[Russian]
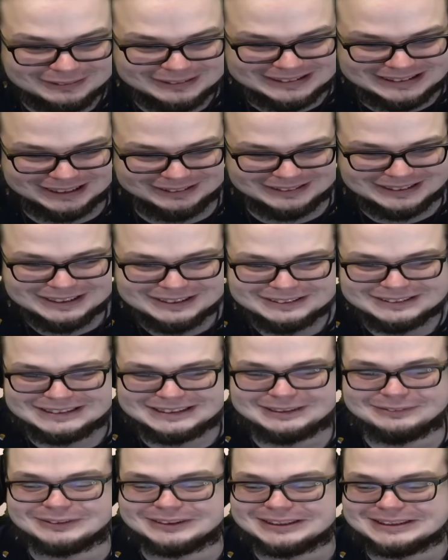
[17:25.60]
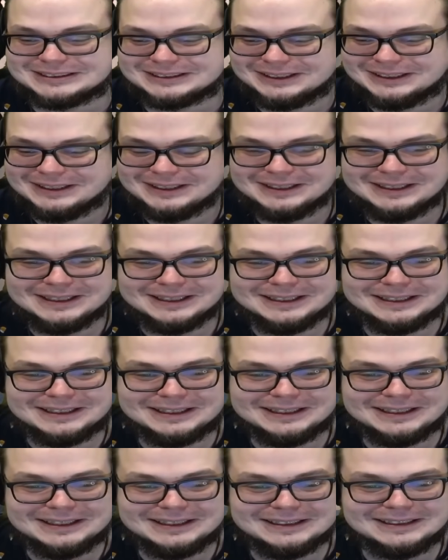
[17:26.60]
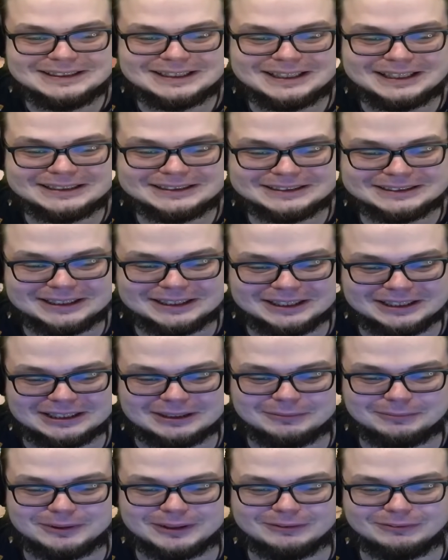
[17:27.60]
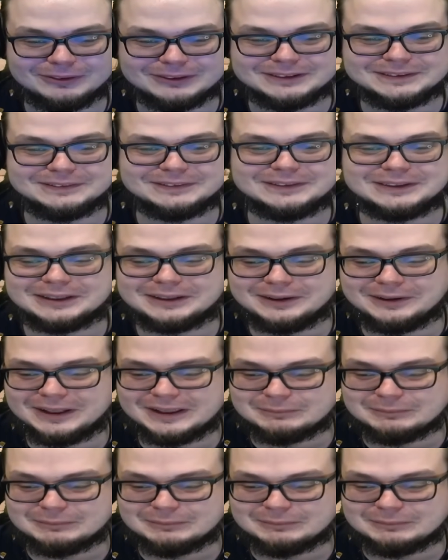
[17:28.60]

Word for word: Все, а, заводчане, заводчане. Да-да-да, и там прям вот, вот такая